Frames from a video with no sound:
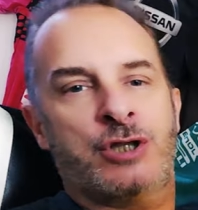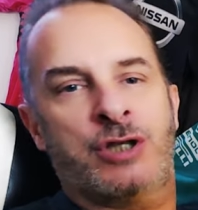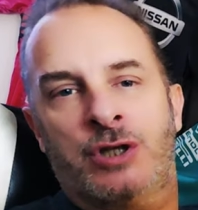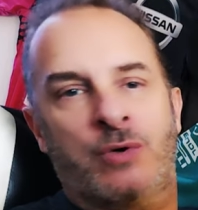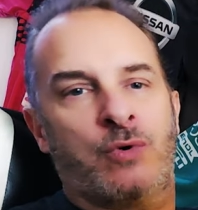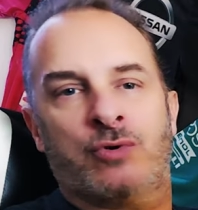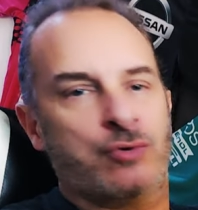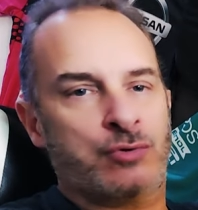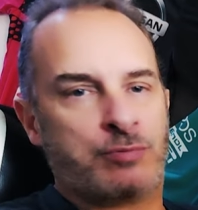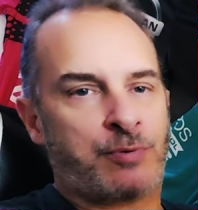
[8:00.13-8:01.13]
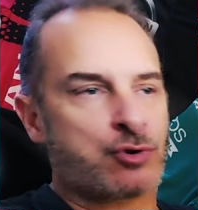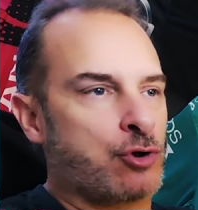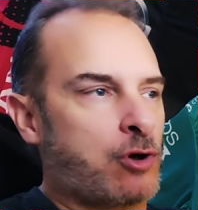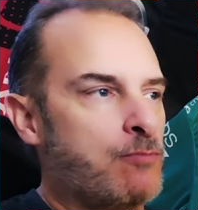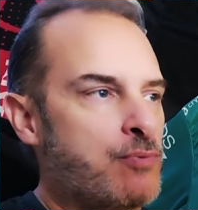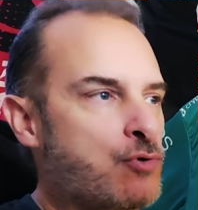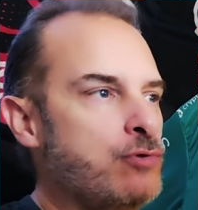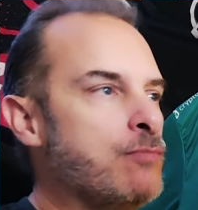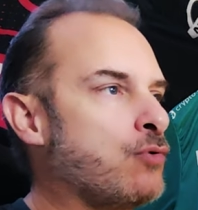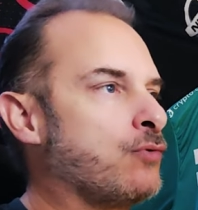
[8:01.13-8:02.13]
je pense que comme
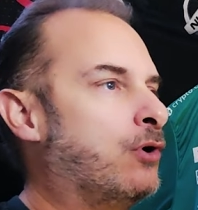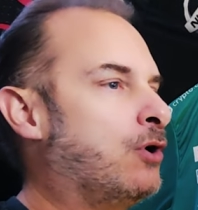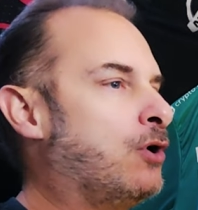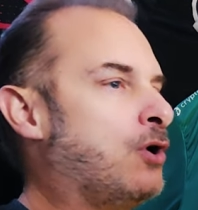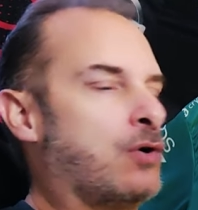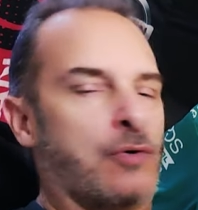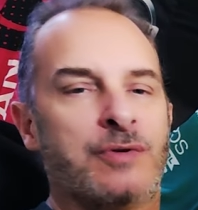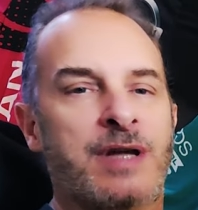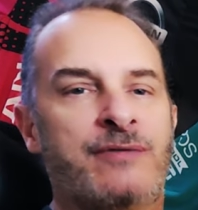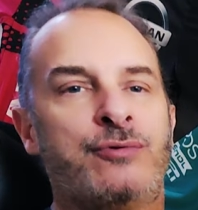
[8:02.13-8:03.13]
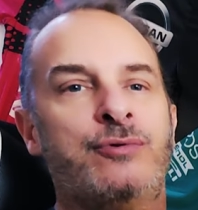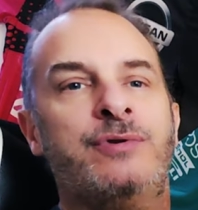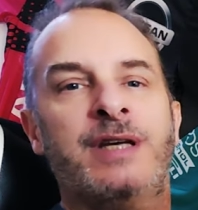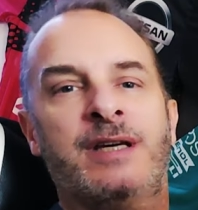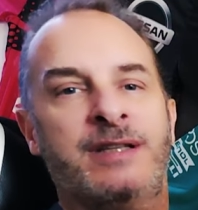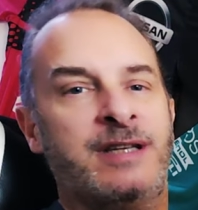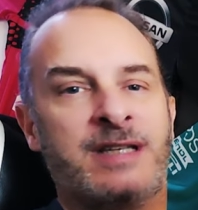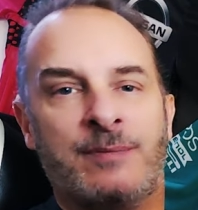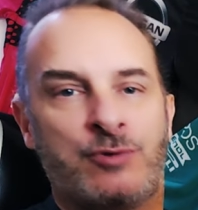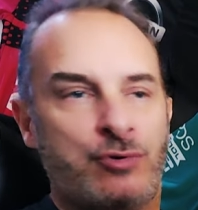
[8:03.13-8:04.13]
beaucoup de monde, on a vu des,
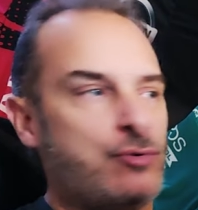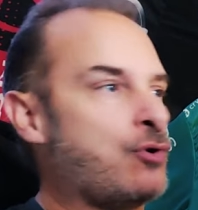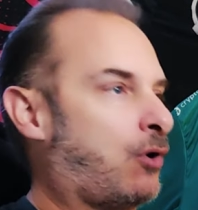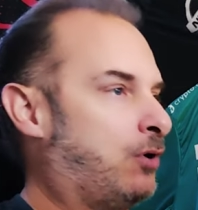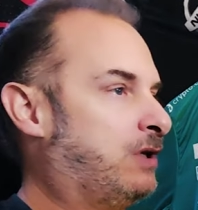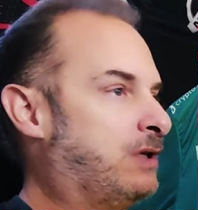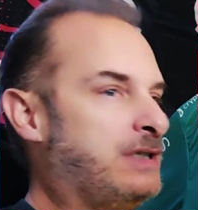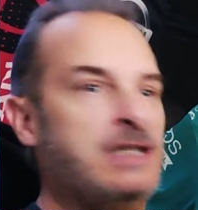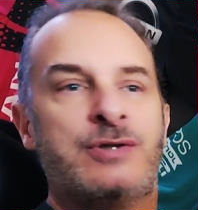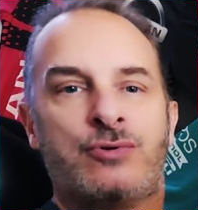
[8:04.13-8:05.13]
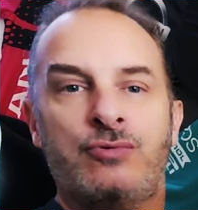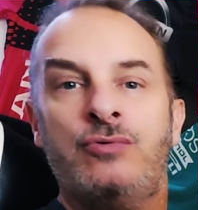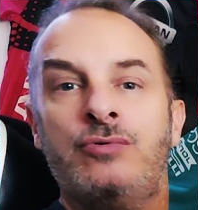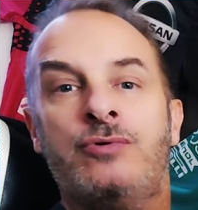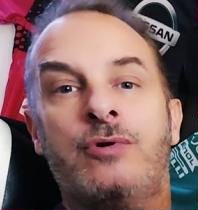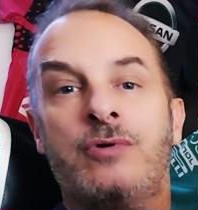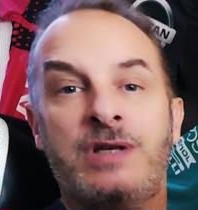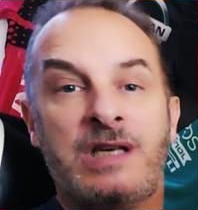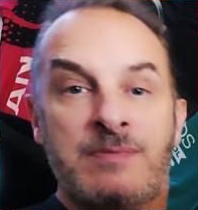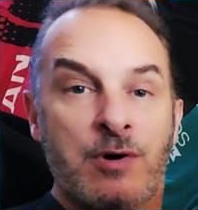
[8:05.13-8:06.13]
captures issues
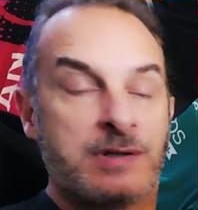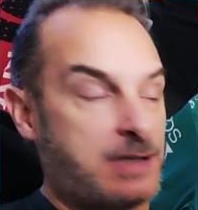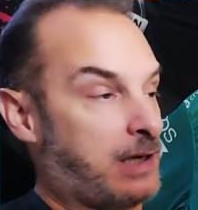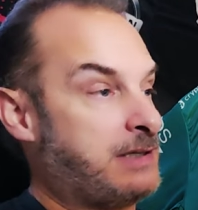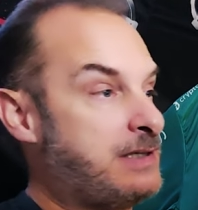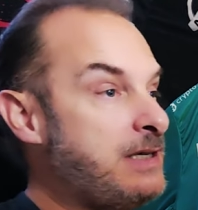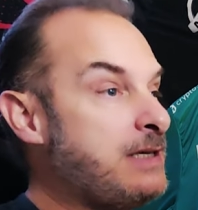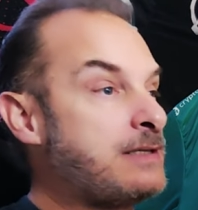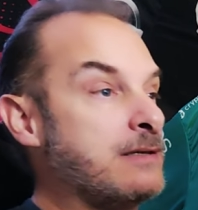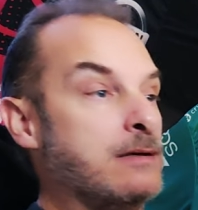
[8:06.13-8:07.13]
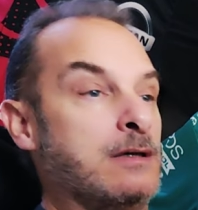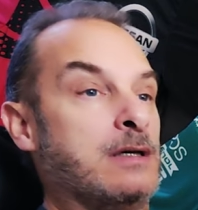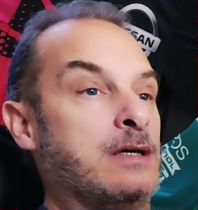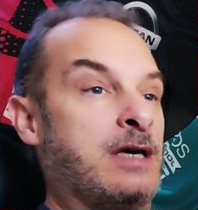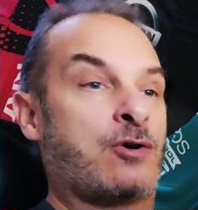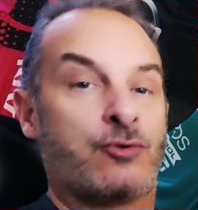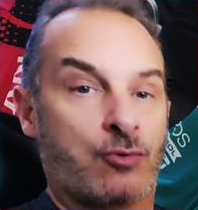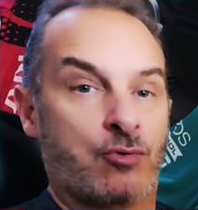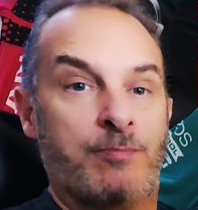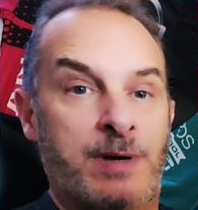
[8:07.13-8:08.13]
de Xbox Series X, et
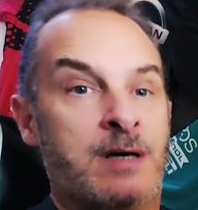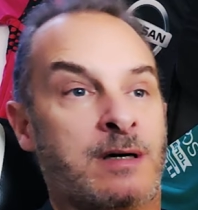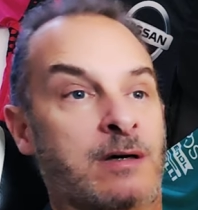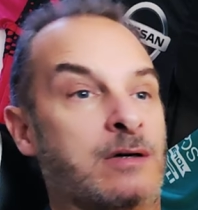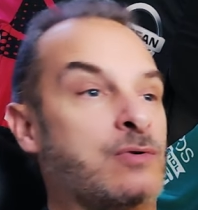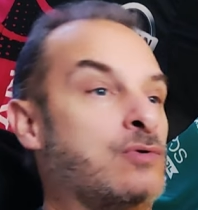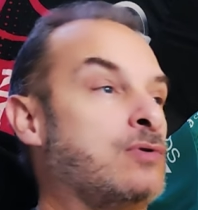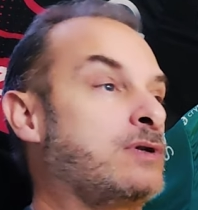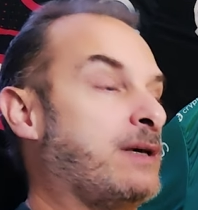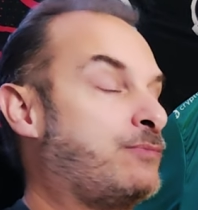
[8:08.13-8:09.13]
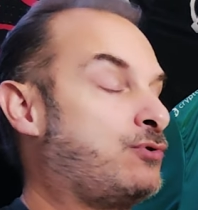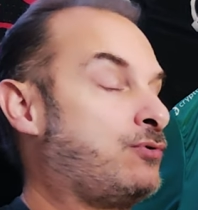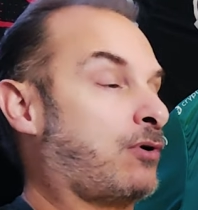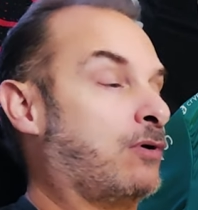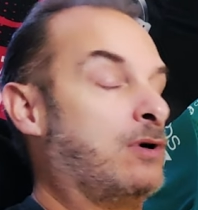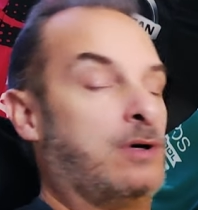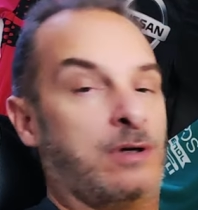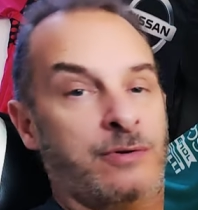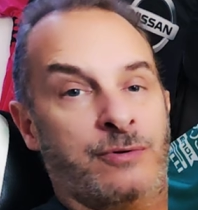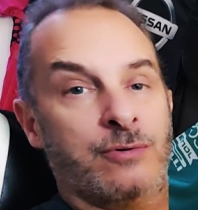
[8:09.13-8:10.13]
quand on compare aux captures
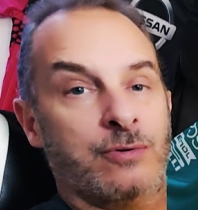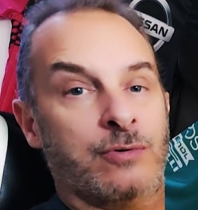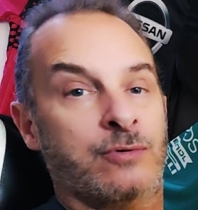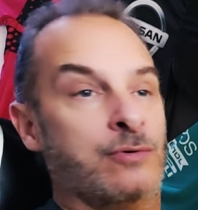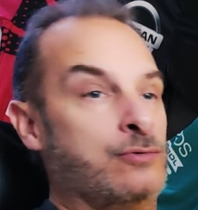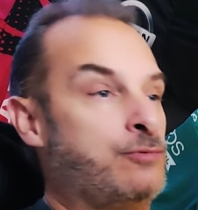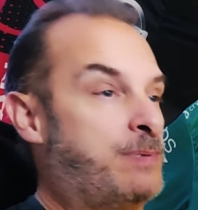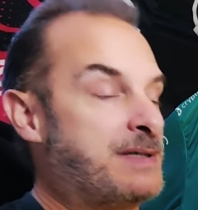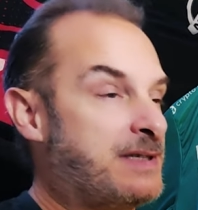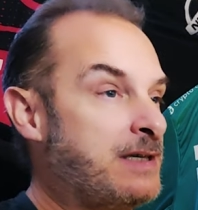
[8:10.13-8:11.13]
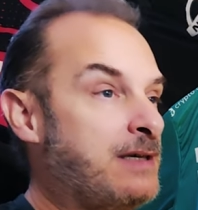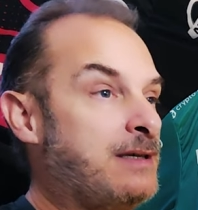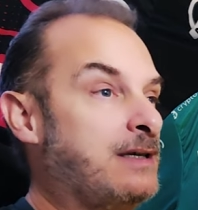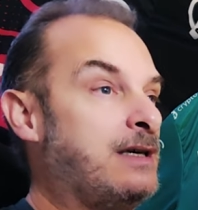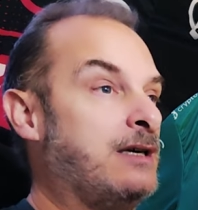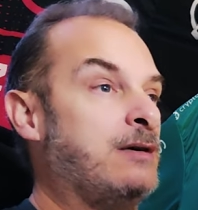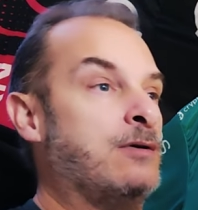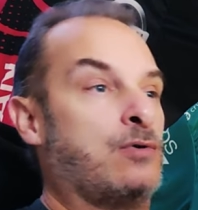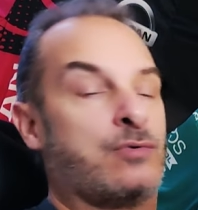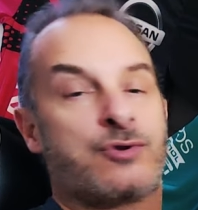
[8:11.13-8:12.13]
du PC, et
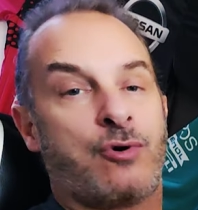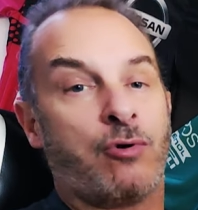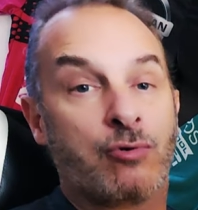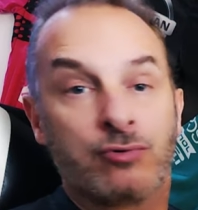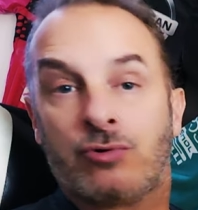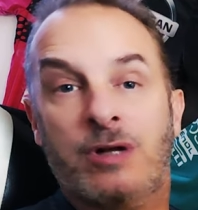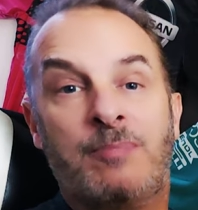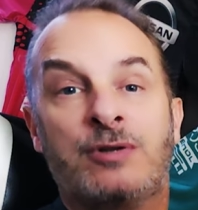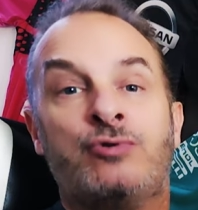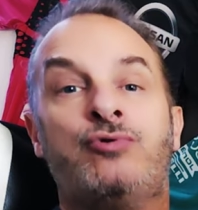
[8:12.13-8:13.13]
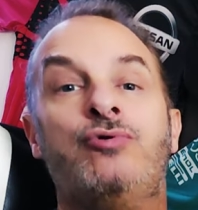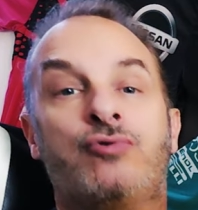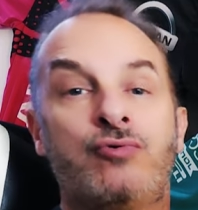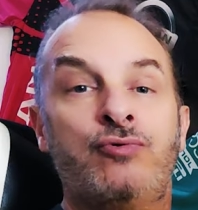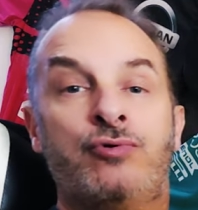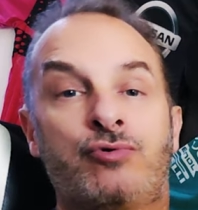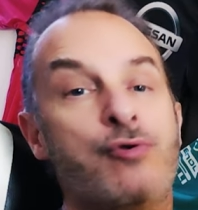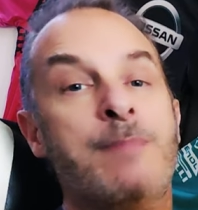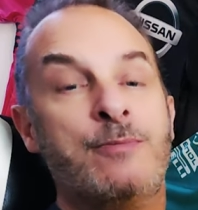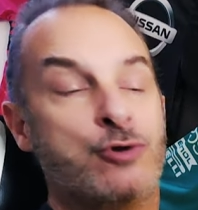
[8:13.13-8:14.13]
eh, on se rend compte qu'on n'a pas du tout, du
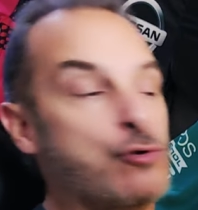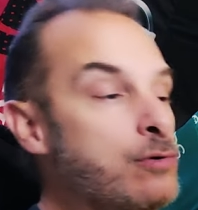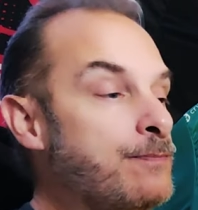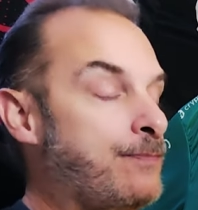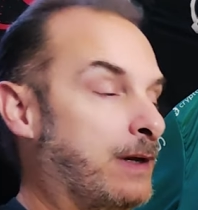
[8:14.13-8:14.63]
tout le même jeu.